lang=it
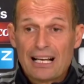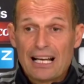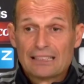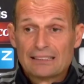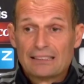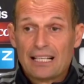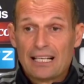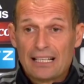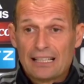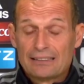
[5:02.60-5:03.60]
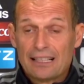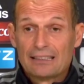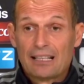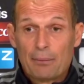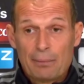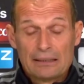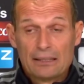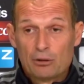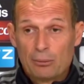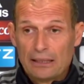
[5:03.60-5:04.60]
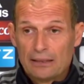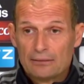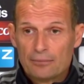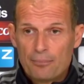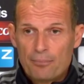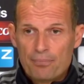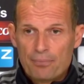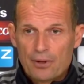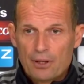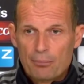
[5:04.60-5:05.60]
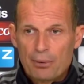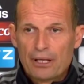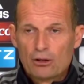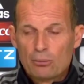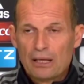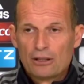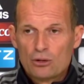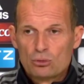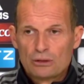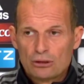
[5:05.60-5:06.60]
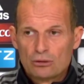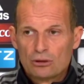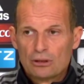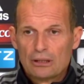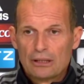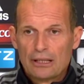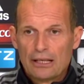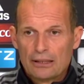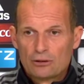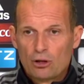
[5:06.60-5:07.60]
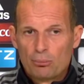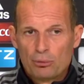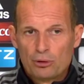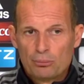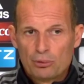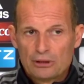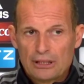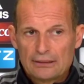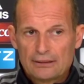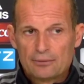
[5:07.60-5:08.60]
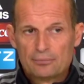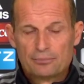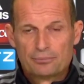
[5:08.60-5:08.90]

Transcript: calarsi nella realtà della partita di domani, perché domani il risultato è troppo importante.